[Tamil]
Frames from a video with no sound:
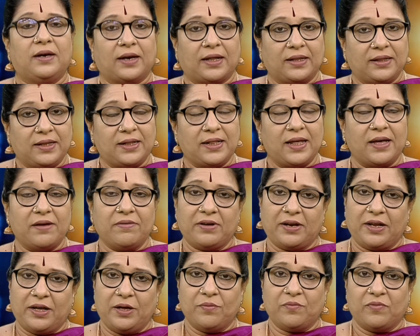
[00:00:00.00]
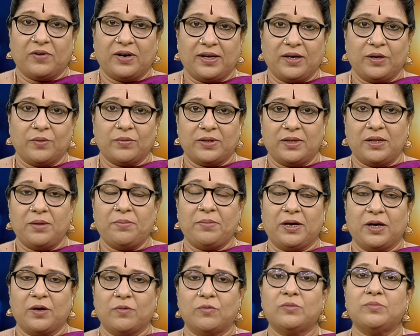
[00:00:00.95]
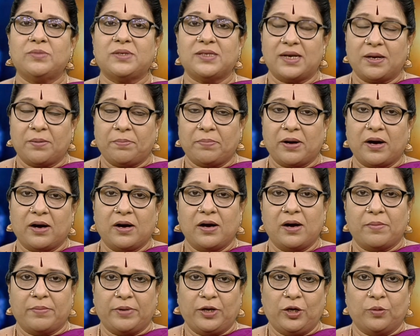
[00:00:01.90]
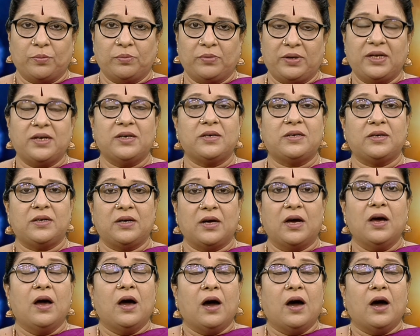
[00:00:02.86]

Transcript: நந்தி தேவரையும் வணங்குவது மிகவும் சிறப்பாக அமையும் இன்று